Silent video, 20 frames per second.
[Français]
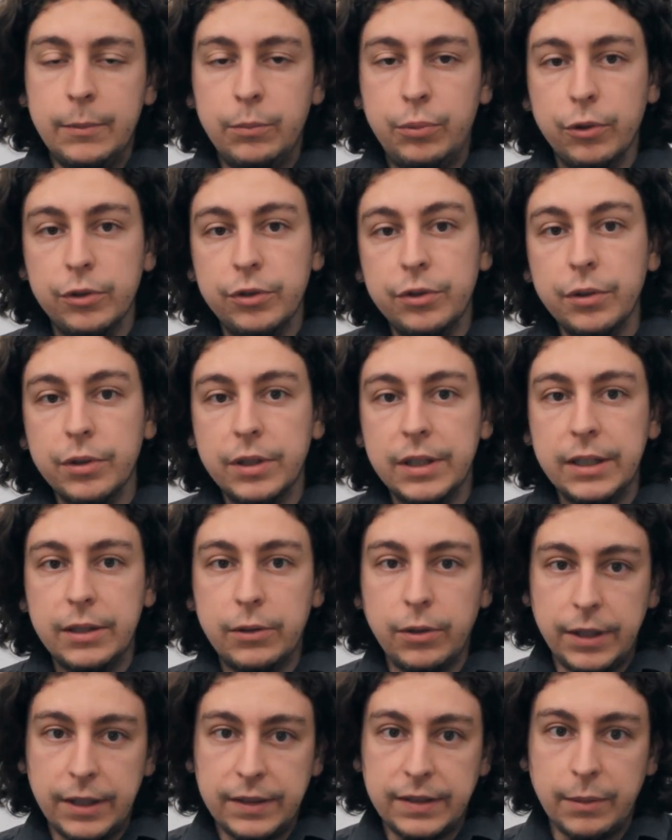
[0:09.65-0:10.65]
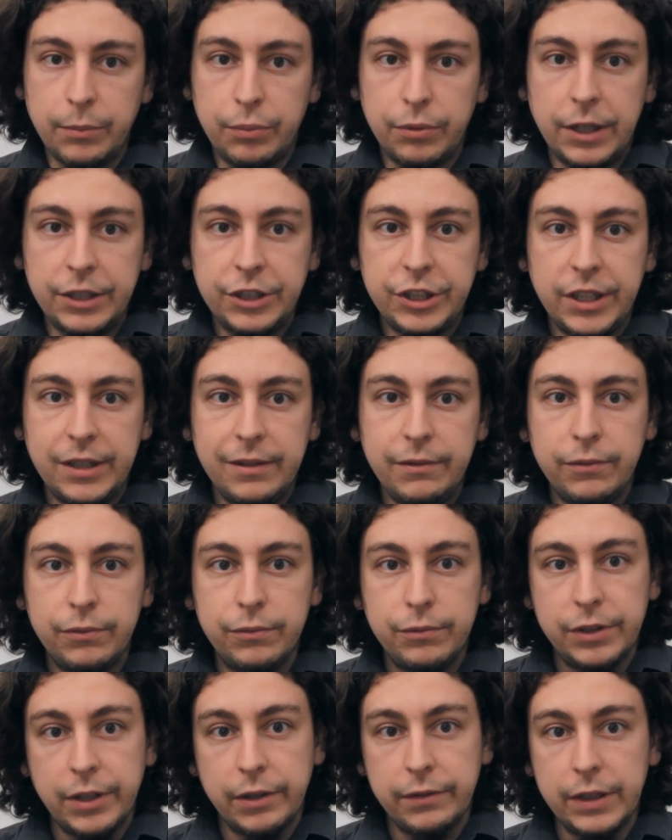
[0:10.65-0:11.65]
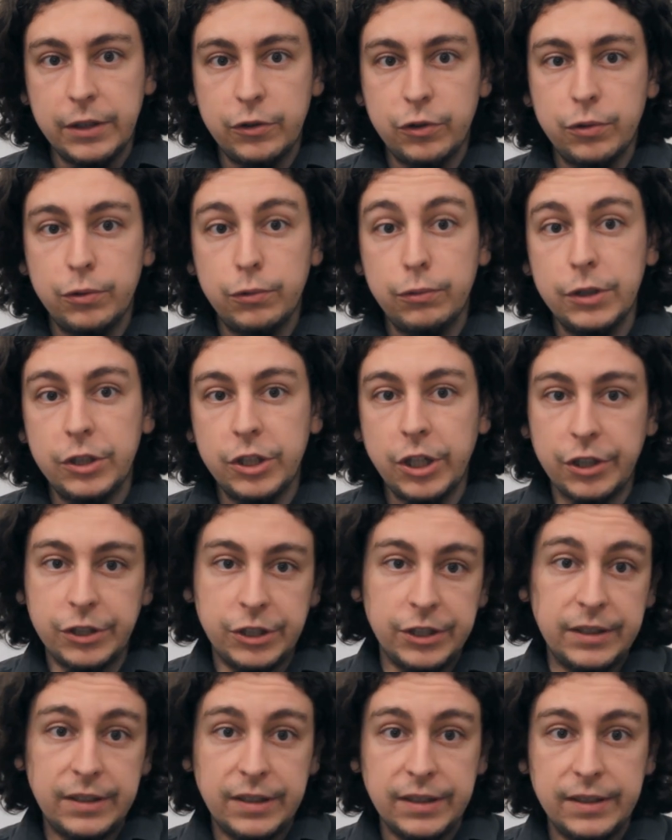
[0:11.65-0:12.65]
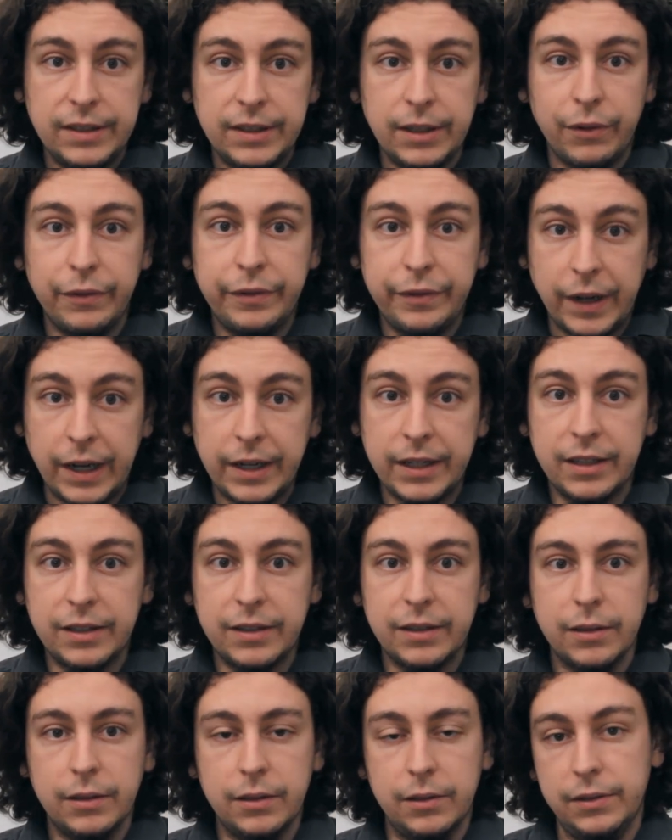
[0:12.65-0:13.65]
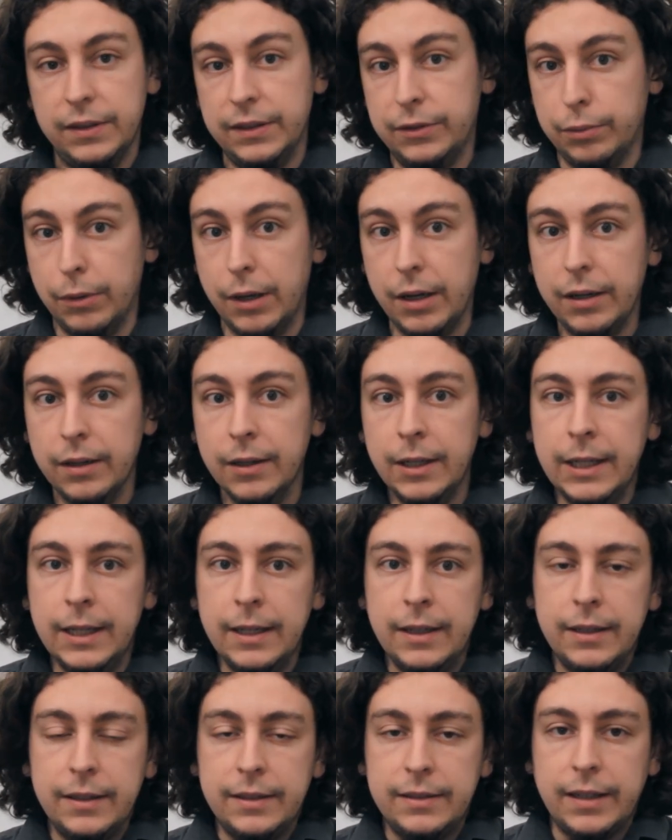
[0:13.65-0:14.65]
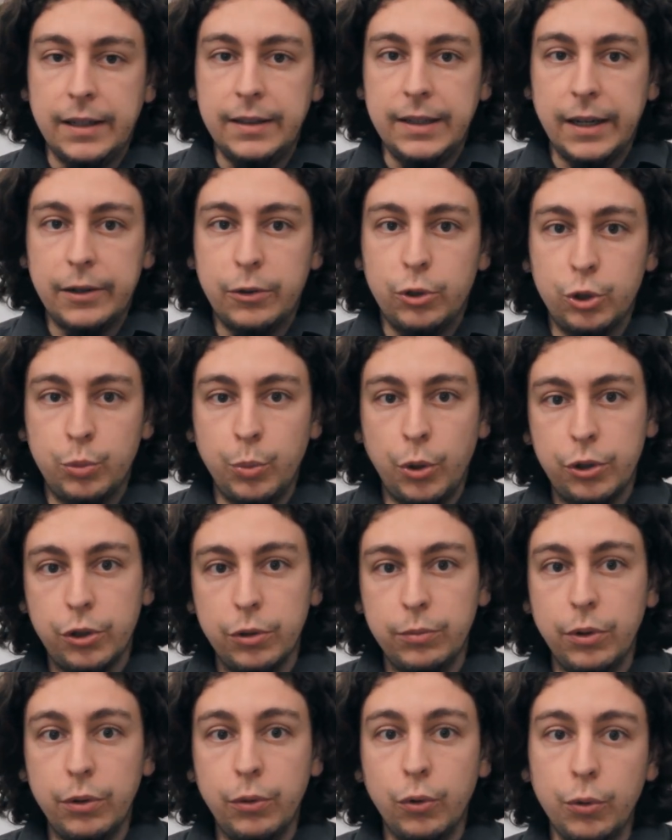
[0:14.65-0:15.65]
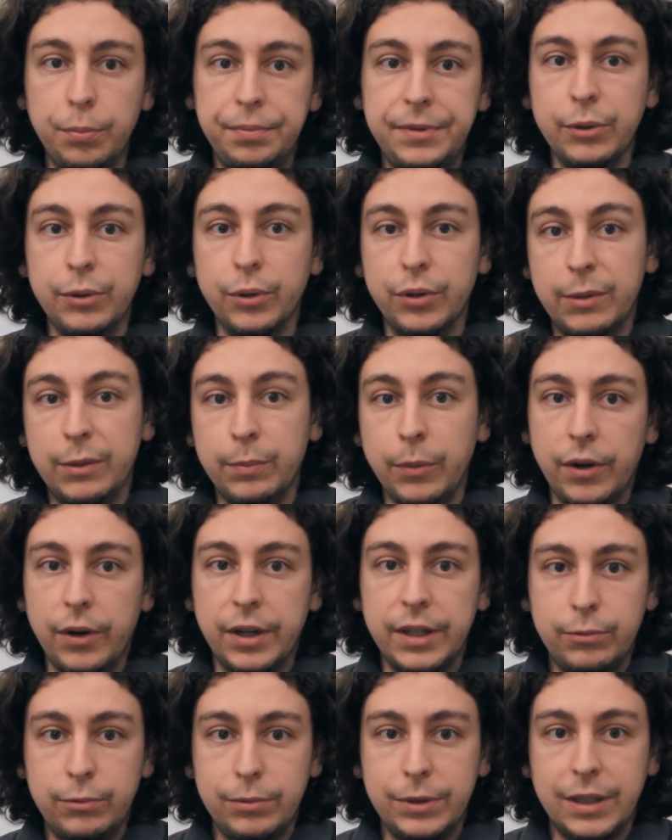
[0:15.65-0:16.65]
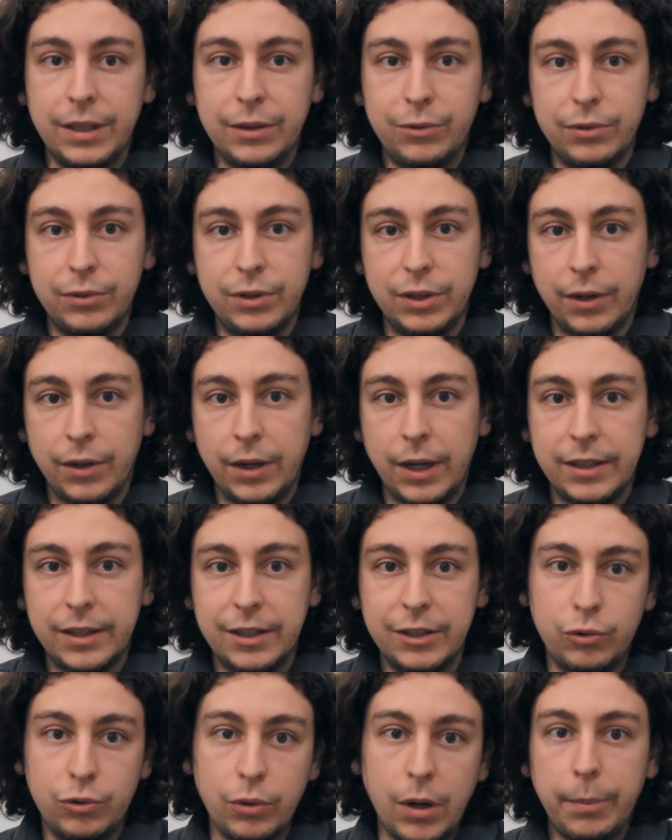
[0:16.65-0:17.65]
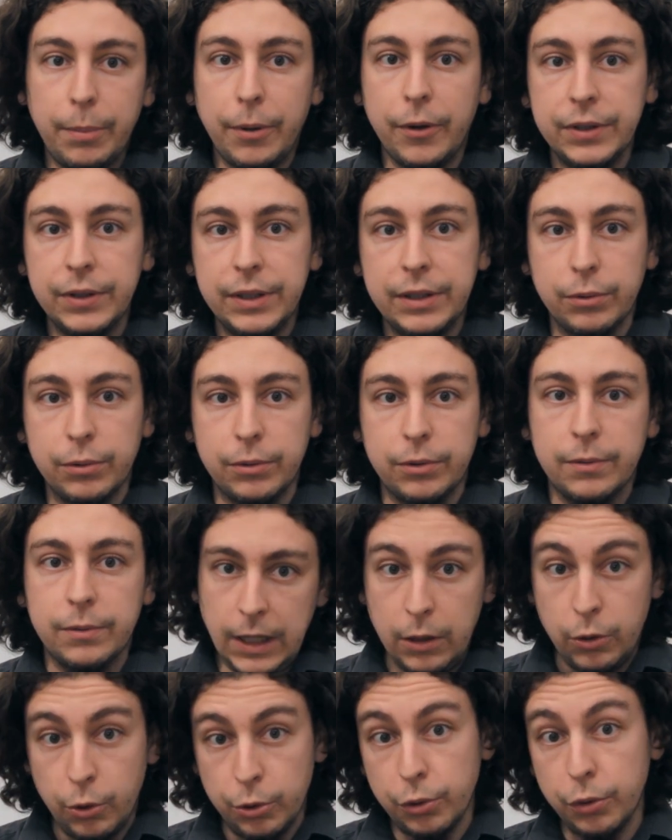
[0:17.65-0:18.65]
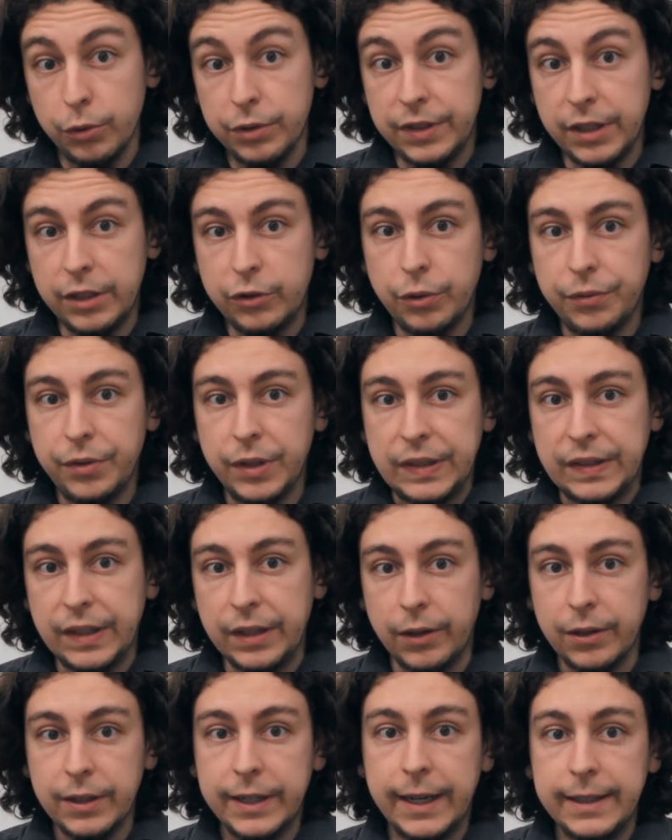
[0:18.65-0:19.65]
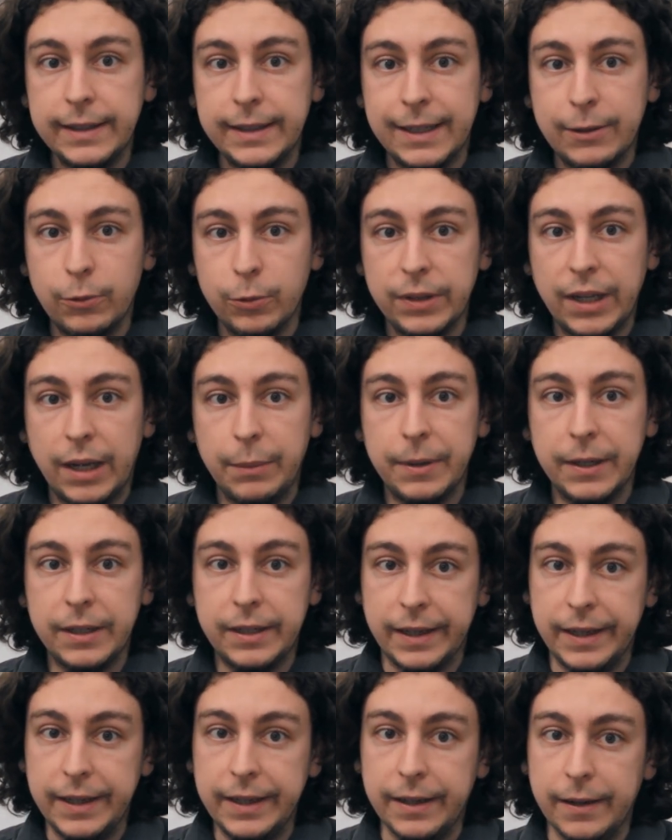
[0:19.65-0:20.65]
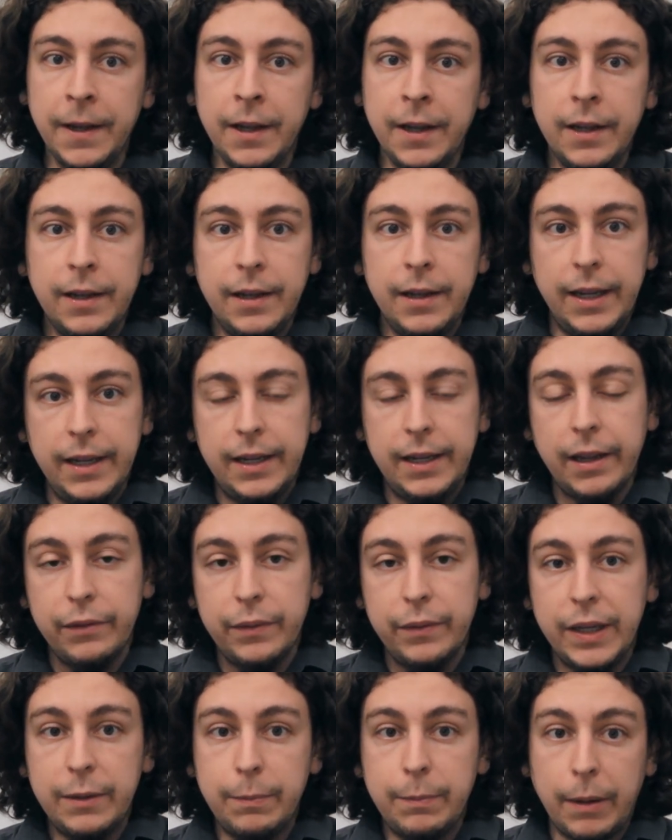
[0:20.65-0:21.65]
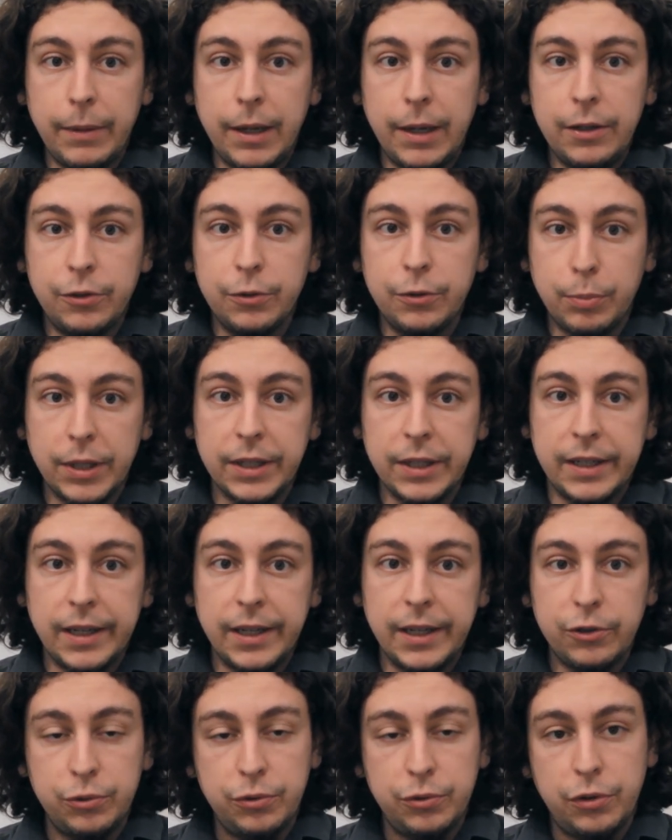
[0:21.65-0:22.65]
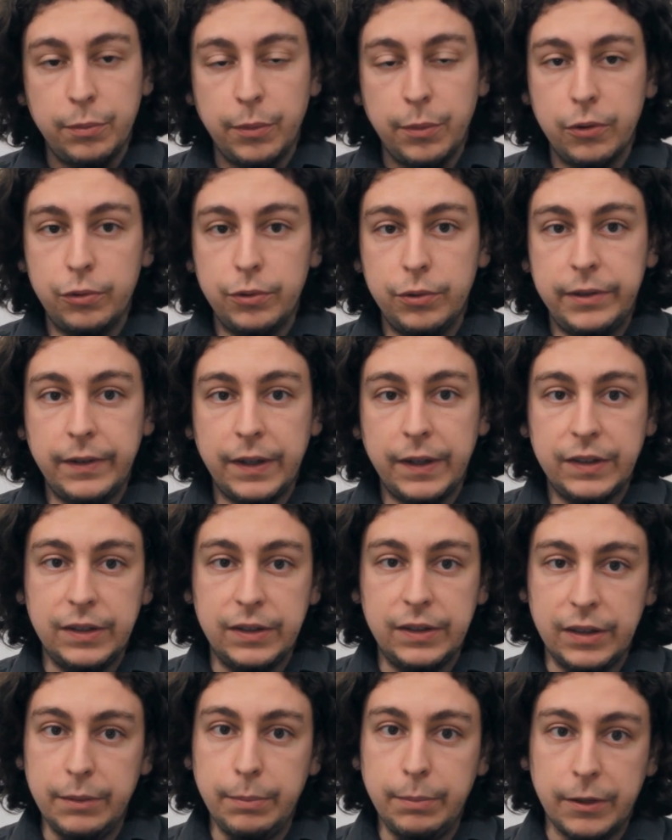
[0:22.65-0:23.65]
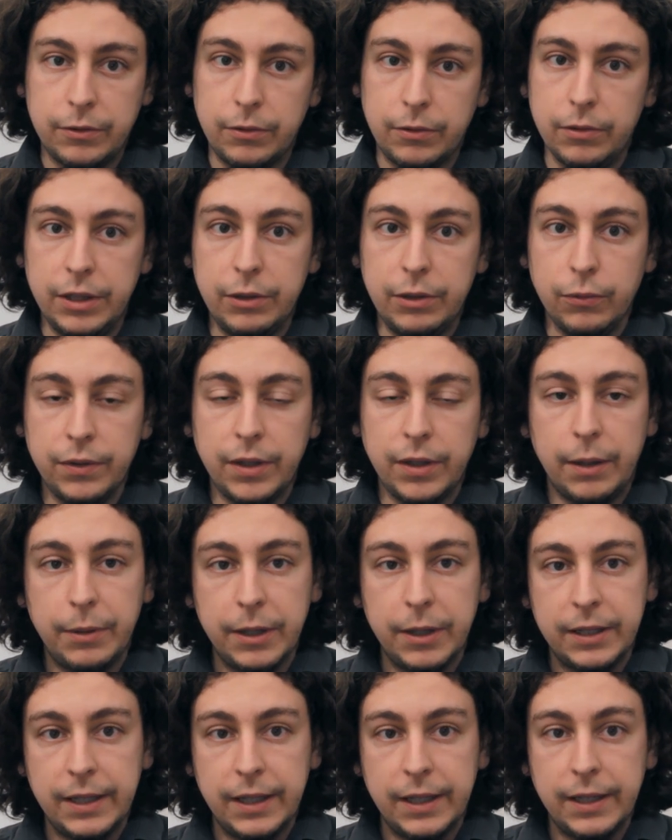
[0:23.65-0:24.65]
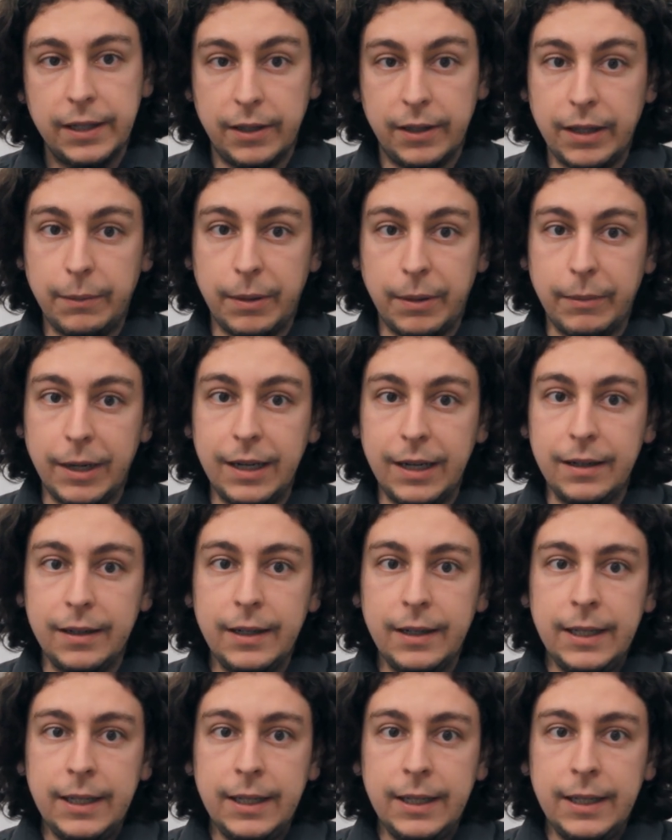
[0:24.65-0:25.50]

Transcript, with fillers: Pour ceux qui connaissent un peu la chaîne, vous savez que je suis chargé de TD en fac euh, d'histoire, c'est-à-dire que je m'occupe de groupes théoriquement réduits d'étudiants à qui je dois apprendre des trucs. Le truc, c'est que je fais ça dans le cadre d'un contrat précaire, et qu'avec pas mal de précaires justement de l'université, parce que les contrats précaires, il y en a pas mal,